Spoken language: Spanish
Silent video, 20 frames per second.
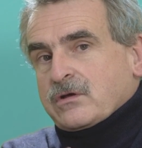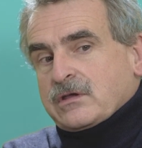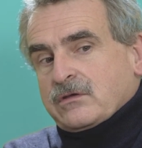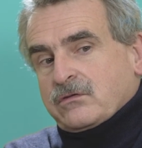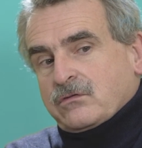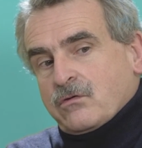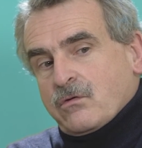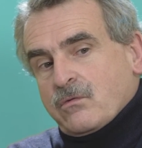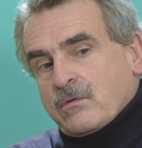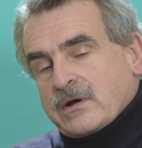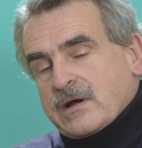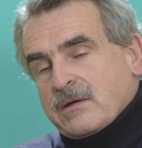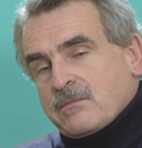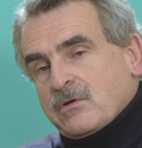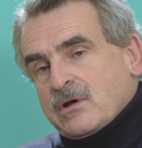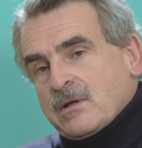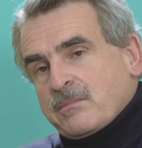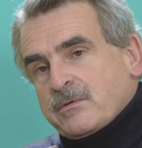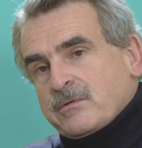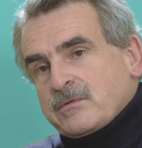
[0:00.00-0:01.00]
que
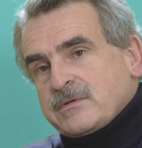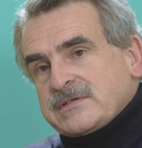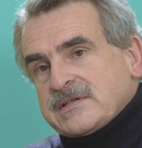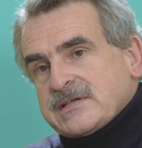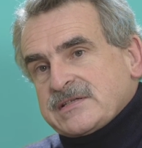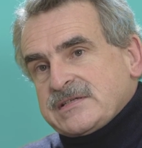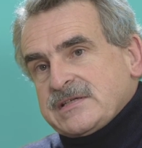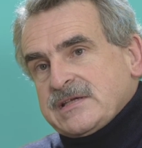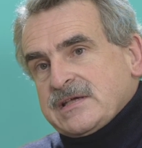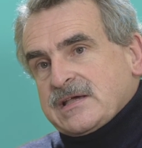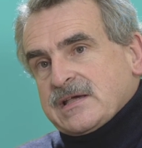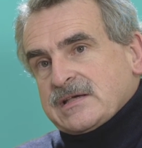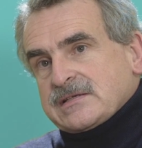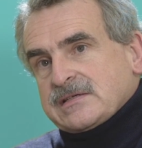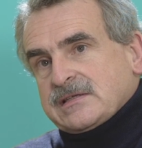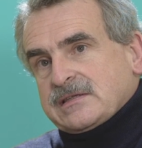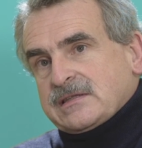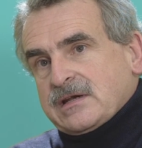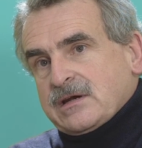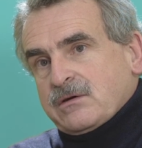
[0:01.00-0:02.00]
gobernamos las provincias chicas,
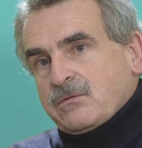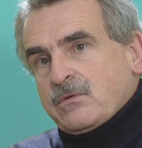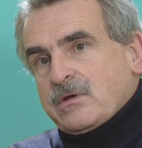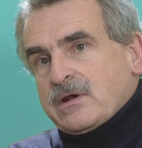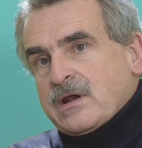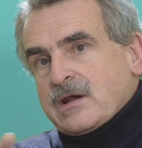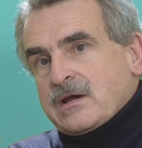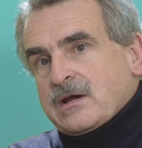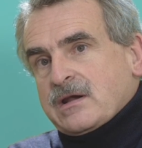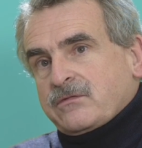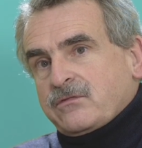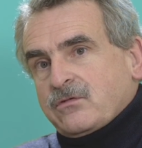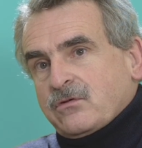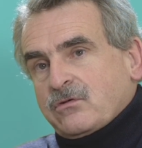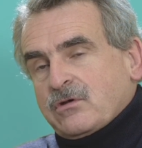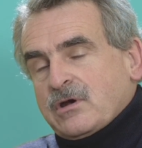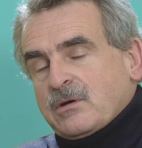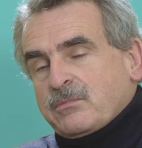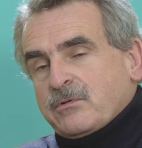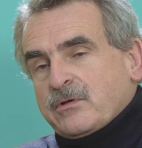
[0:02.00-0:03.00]
es tener buena relación
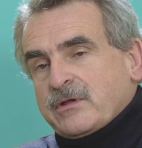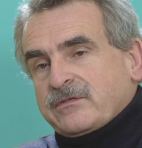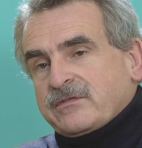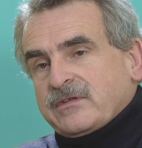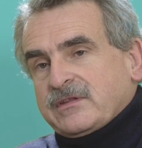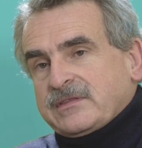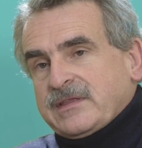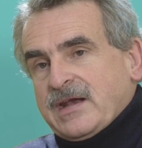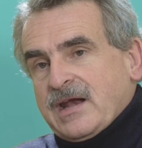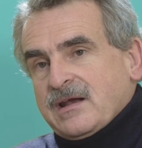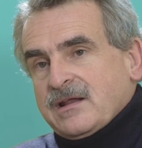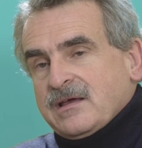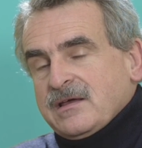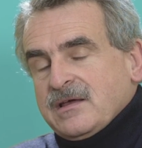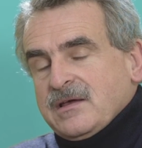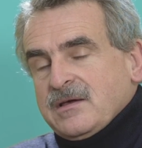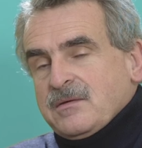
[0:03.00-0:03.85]
con el poder central,